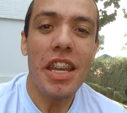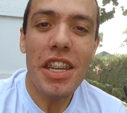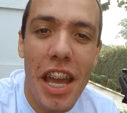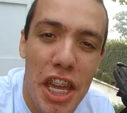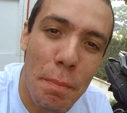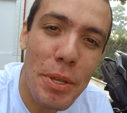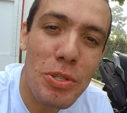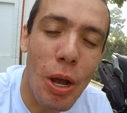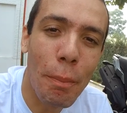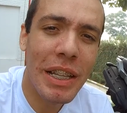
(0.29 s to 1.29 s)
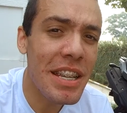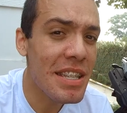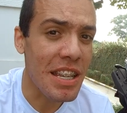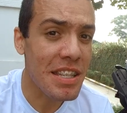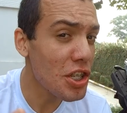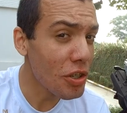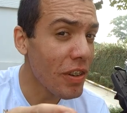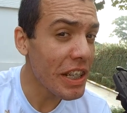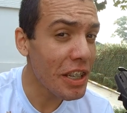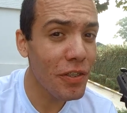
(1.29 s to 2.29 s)
E aí pessoal, beleza?
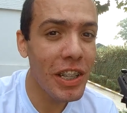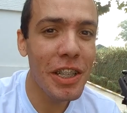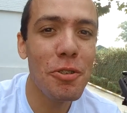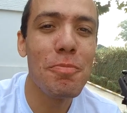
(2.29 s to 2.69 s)
Silva Neto falando